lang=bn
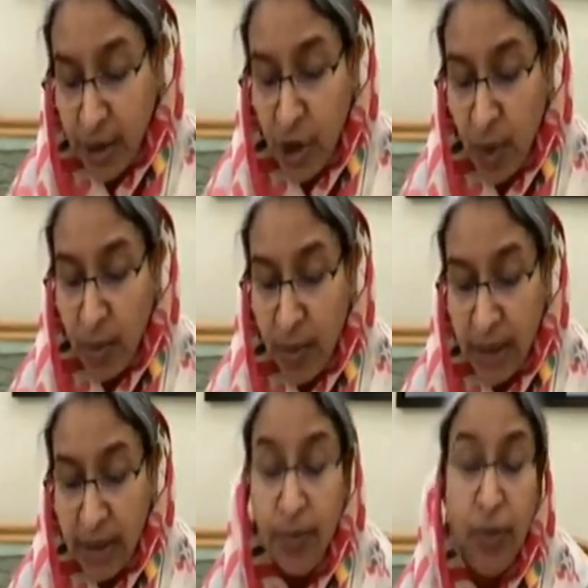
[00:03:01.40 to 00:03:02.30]
সমমান
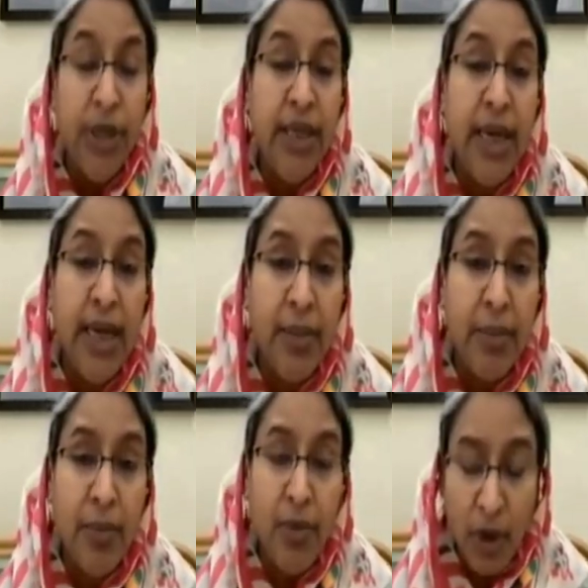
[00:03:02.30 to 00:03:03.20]
যে পরীক্ষার
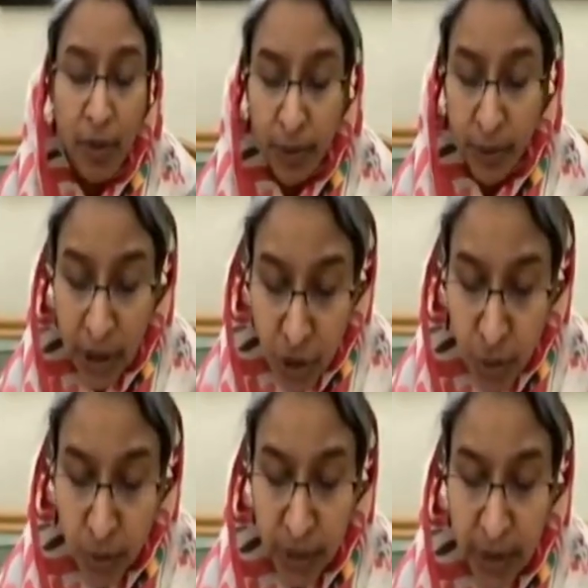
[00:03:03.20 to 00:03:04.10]
আমরা ফল প্রকাশ
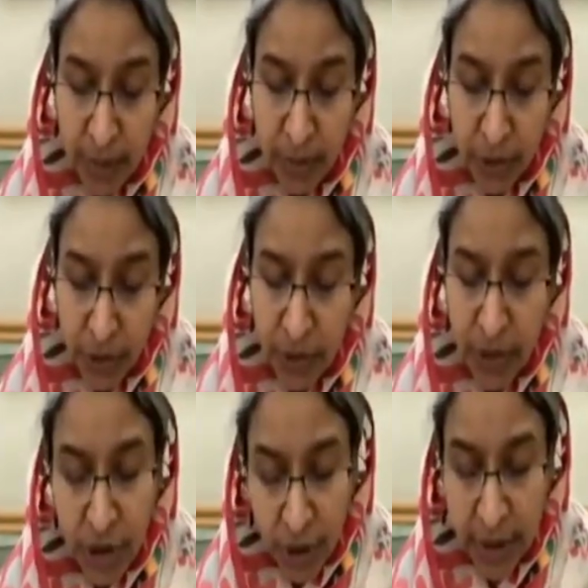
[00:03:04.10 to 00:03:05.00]
করব তার প্রস্তুতি
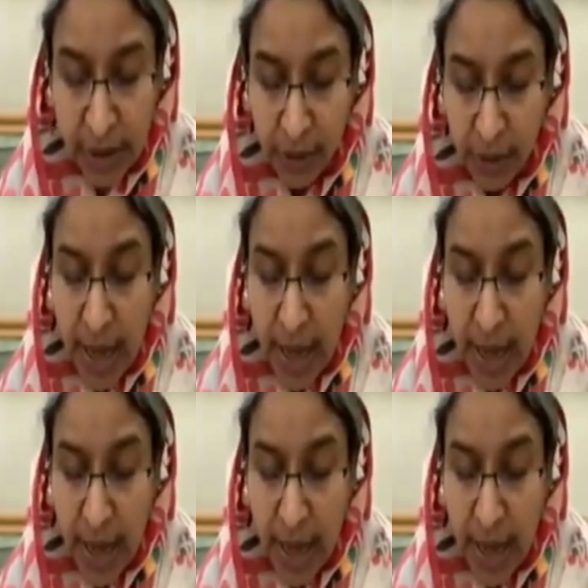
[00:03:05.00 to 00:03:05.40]
সংক্রান্ত